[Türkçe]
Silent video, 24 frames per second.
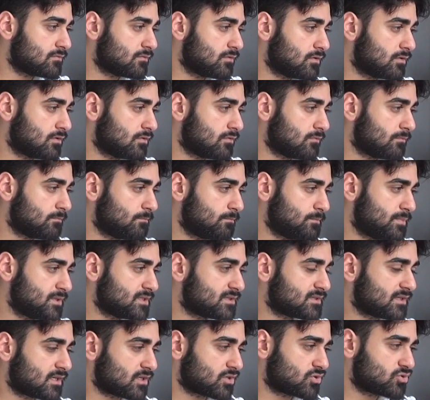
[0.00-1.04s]
e,
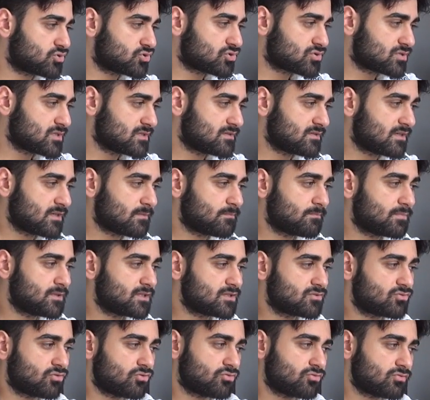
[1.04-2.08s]
birden küçükse direkt
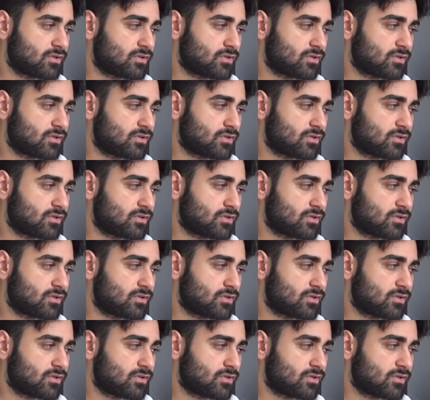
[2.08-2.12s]
1 dön.